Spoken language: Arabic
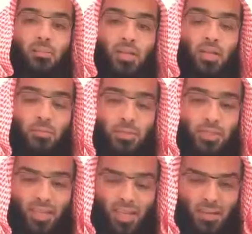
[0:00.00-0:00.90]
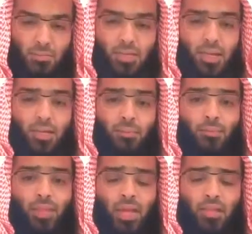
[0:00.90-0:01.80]
من رحمة الله بنا
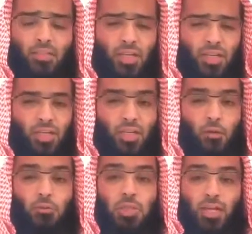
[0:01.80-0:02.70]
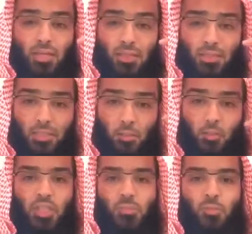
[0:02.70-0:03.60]
أن جعل الأوجاع التي
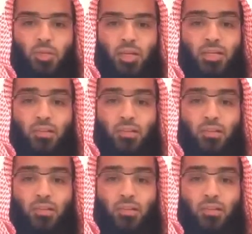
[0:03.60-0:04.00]
تصيبنا